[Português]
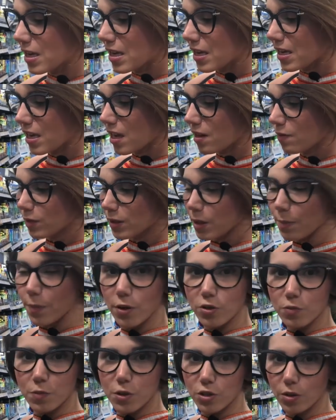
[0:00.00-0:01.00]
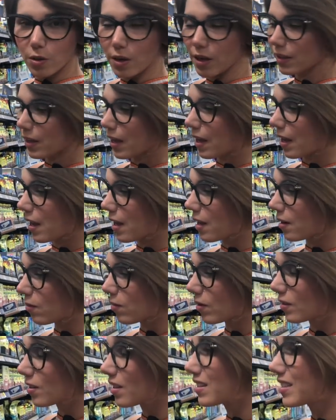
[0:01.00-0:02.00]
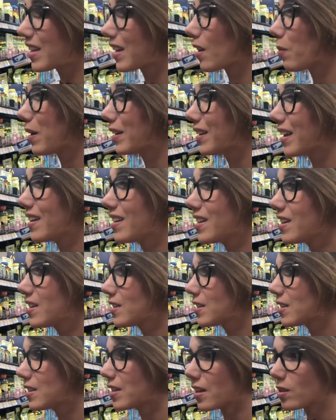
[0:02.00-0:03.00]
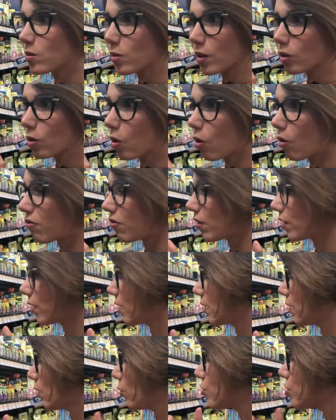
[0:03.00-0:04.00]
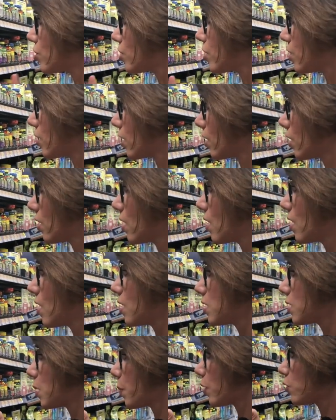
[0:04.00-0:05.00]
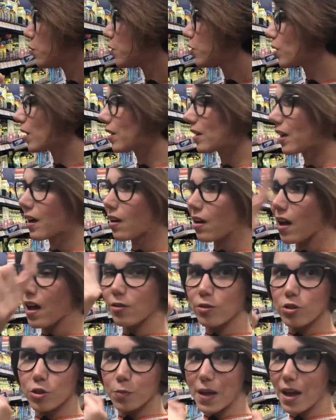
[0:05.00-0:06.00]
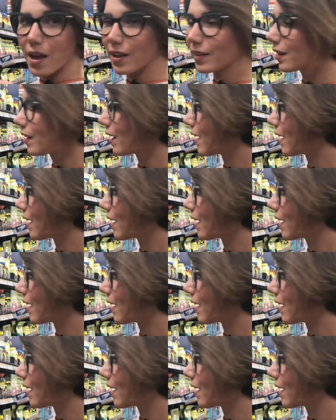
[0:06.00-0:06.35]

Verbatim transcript: E aí você pode misturar na água. Esse aqui é uma delícia, isso é novo aqui, não tinha. Você pode misturar na água e espirrar na